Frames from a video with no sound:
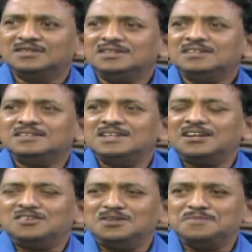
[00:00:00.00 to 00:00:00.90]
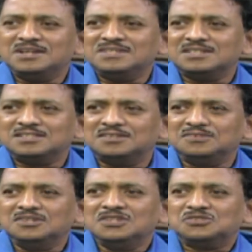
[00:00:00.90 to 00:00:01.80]
hmm. ఇది లేకుండా మీరు ఏం చేస్తారు
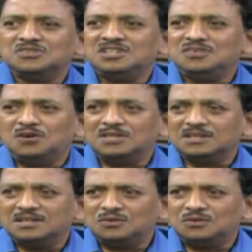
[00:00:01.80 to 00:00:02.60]
సో ఈ వాదన